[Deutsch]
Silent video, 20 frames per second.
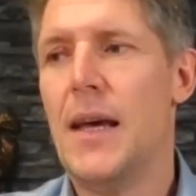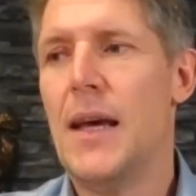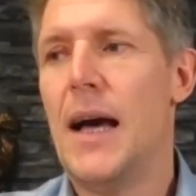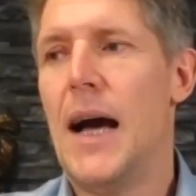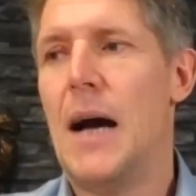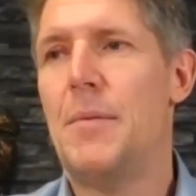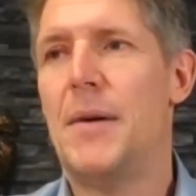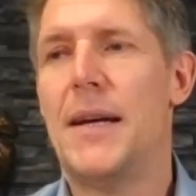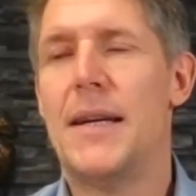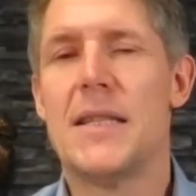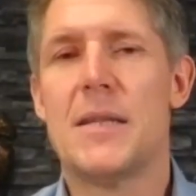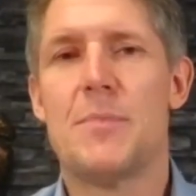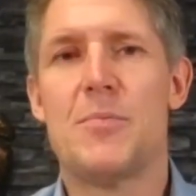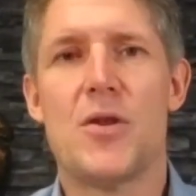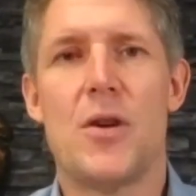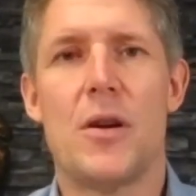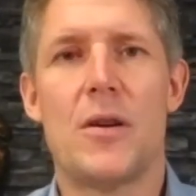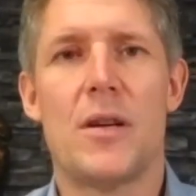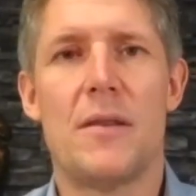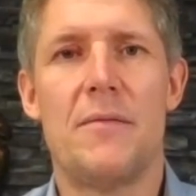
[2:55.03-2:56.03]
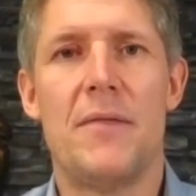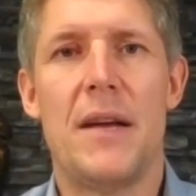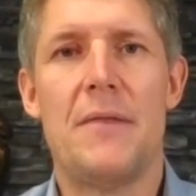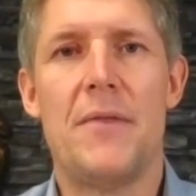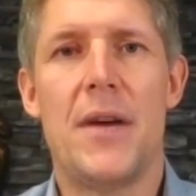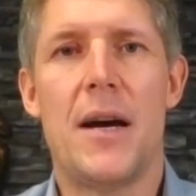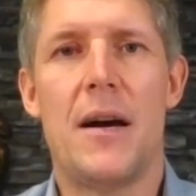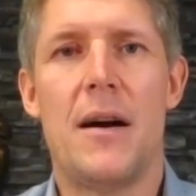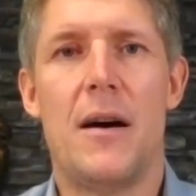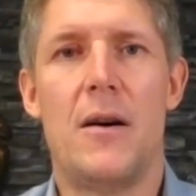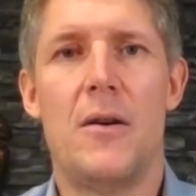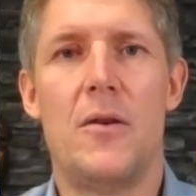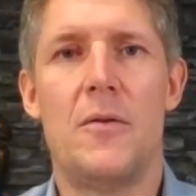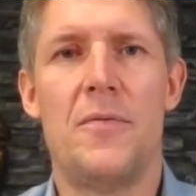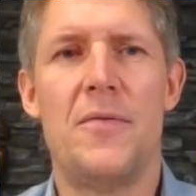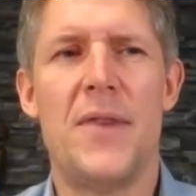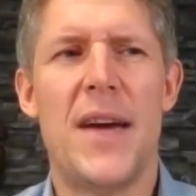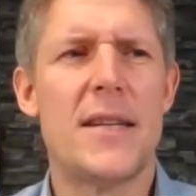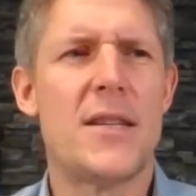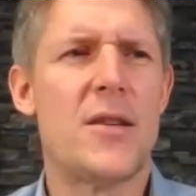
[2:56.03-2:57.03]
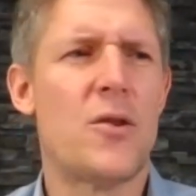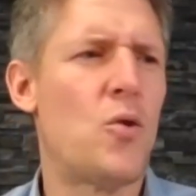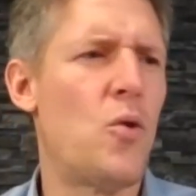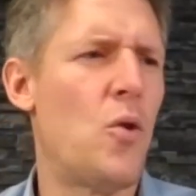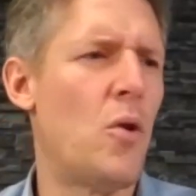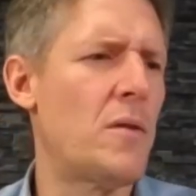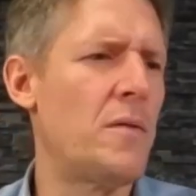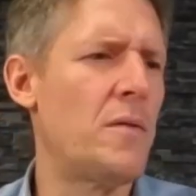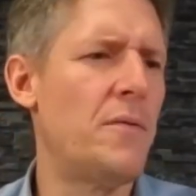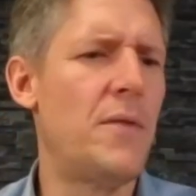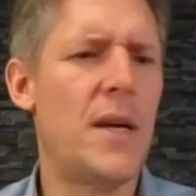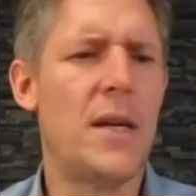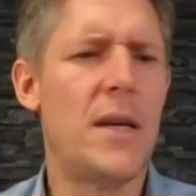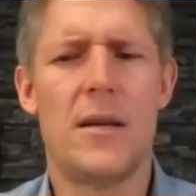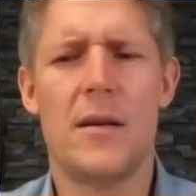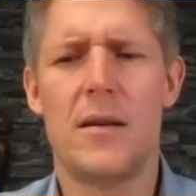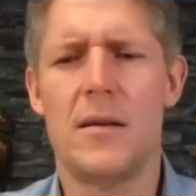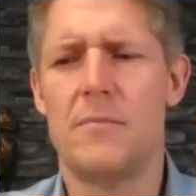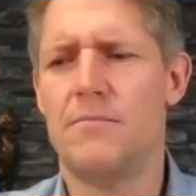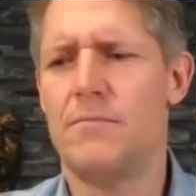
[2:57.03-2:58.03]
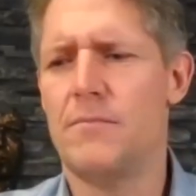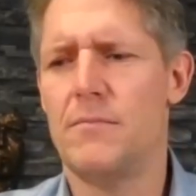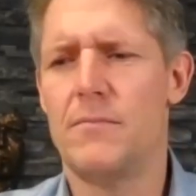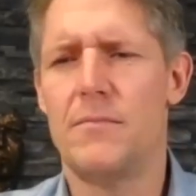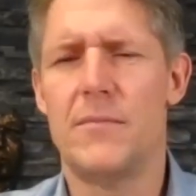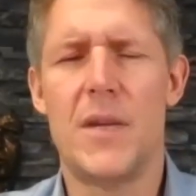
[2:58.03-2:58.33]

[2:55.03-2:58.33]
Aber insbesondere, wenn wir auf Werte gucken wie eine,